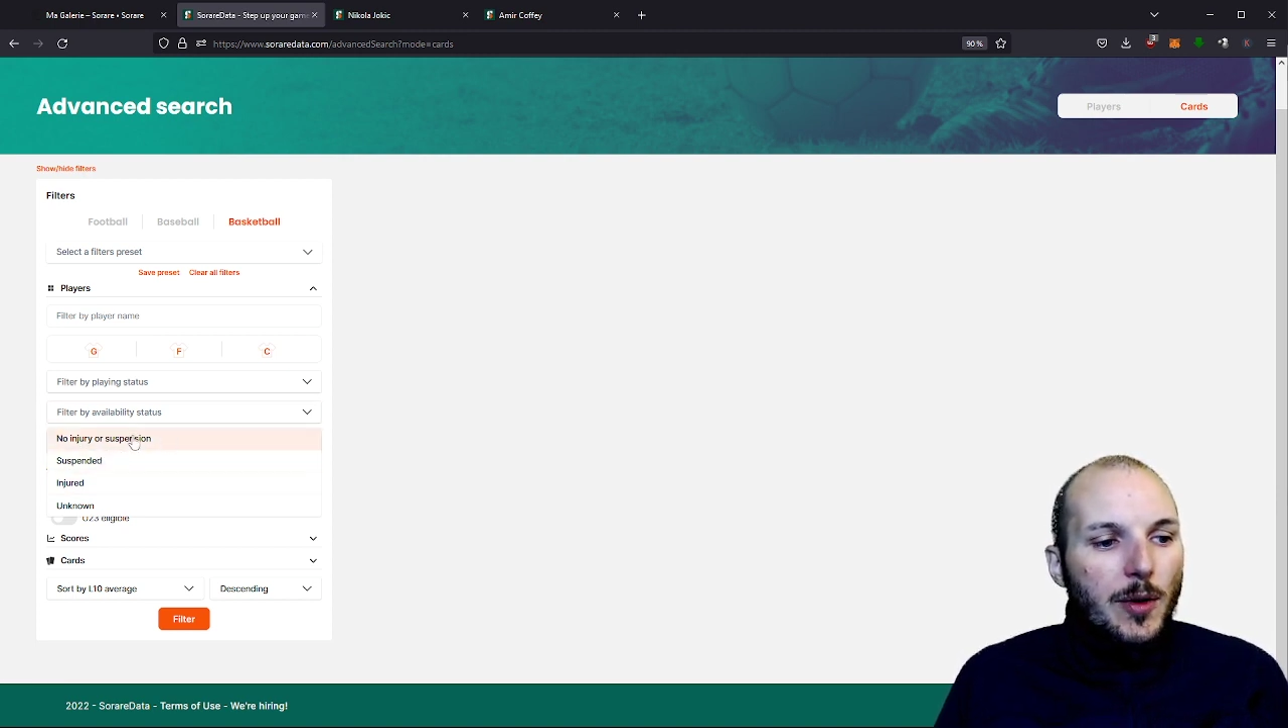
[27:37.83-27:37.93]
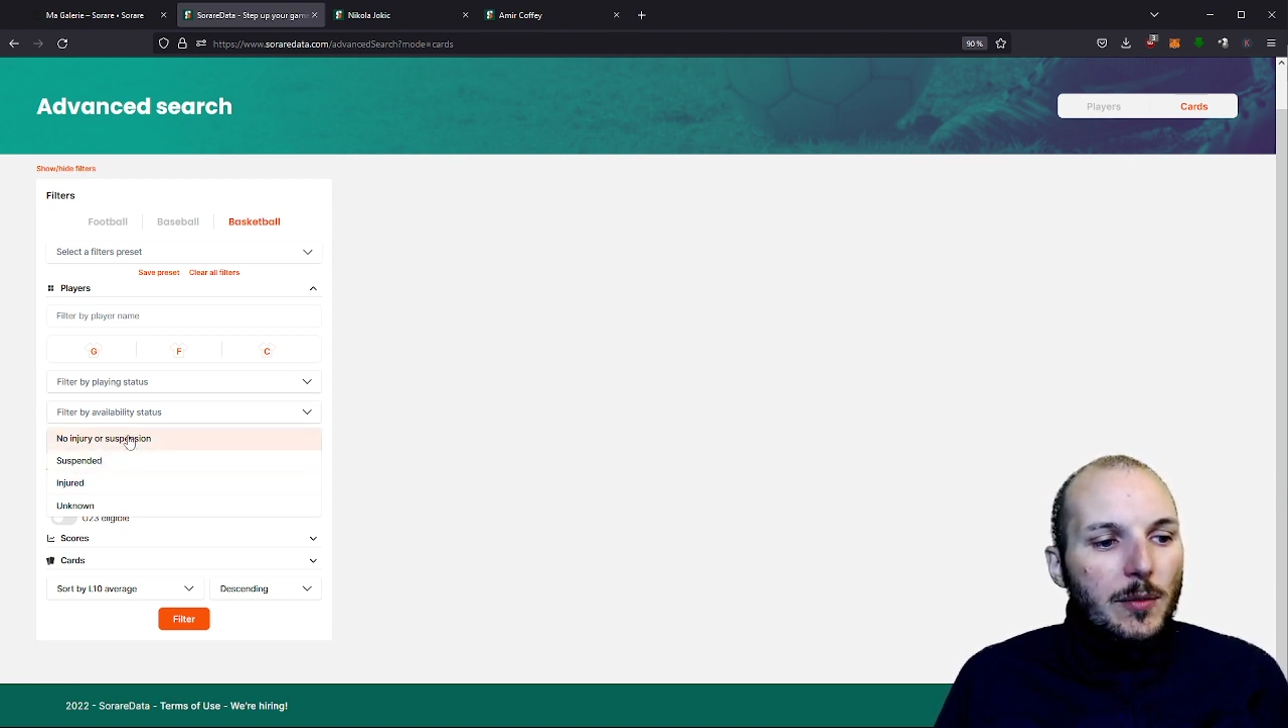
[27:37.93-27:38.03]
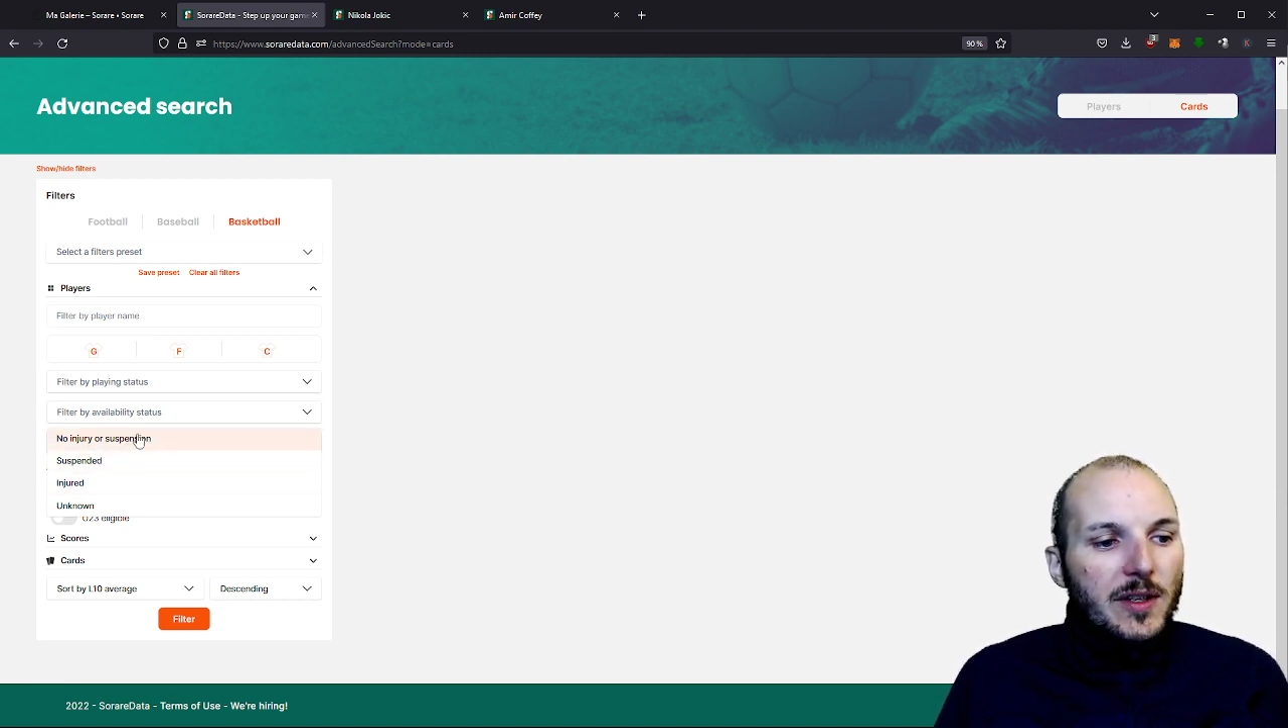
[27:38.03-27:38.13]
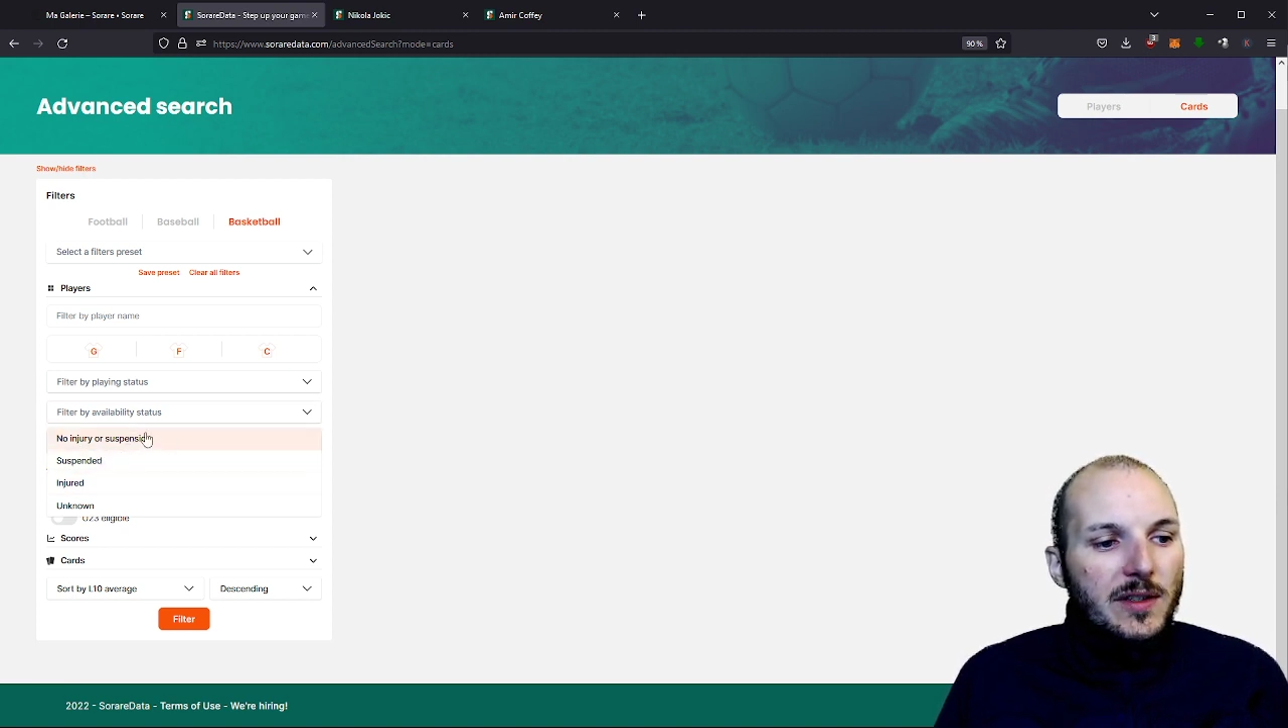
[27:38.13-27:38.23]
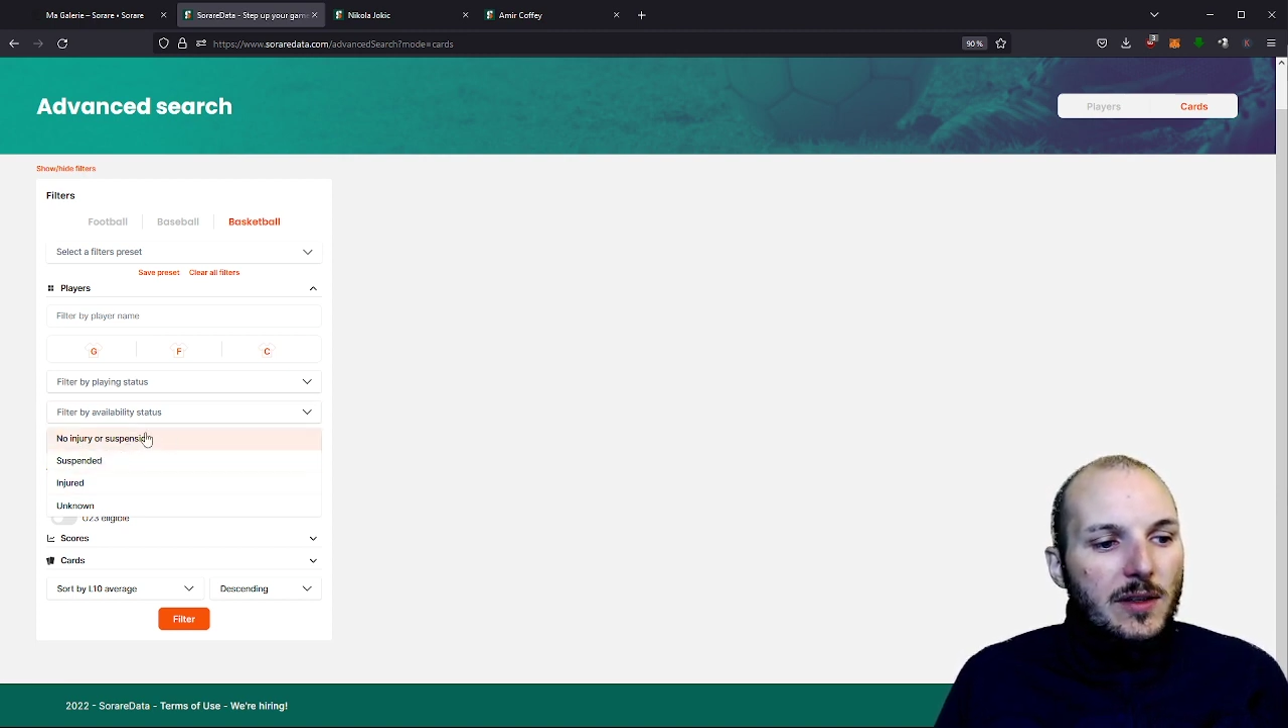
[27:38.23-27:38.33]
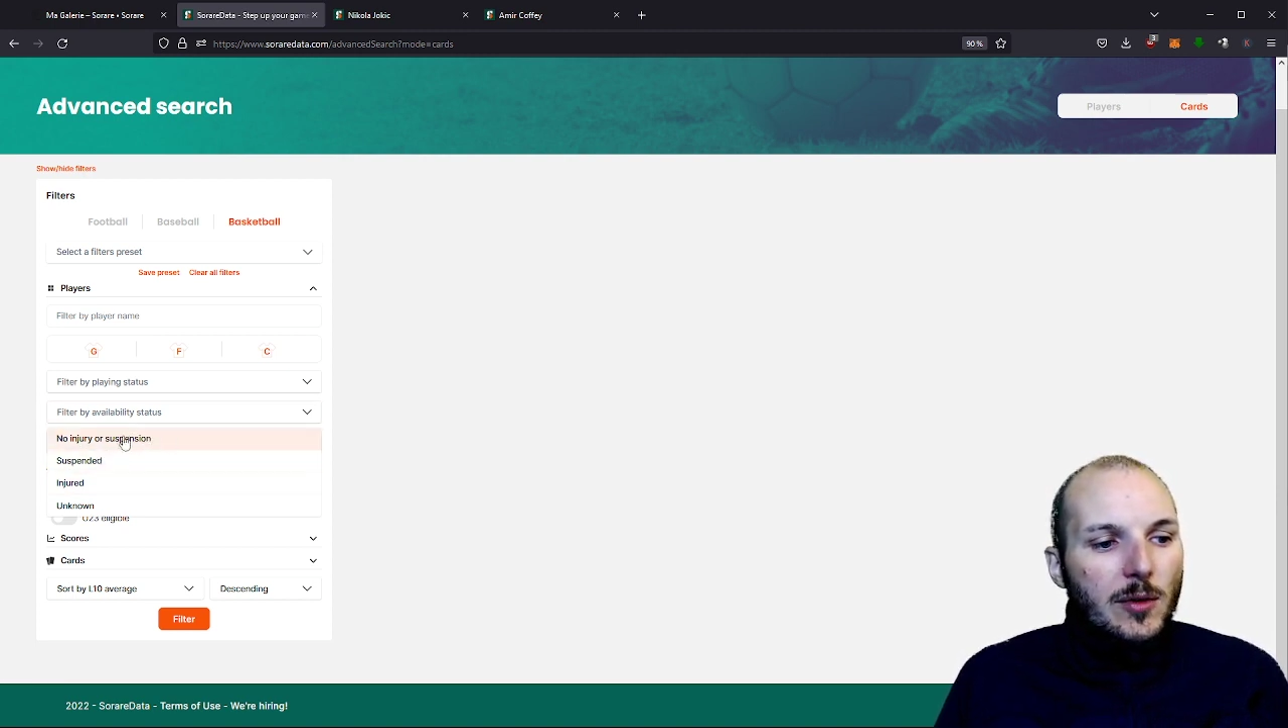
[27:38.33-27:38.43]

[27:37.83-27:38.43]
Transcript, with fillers: pas blessé,